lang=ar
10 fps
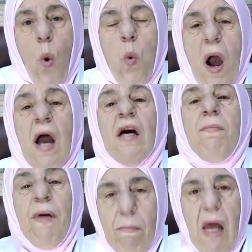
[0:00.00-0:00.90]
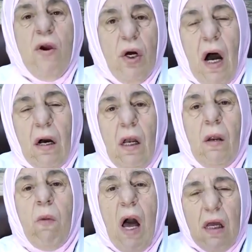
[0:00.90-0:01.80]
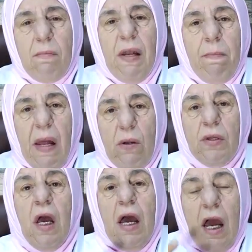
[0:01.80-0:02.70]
واحد بالمليون أقلهم واحد بالمليون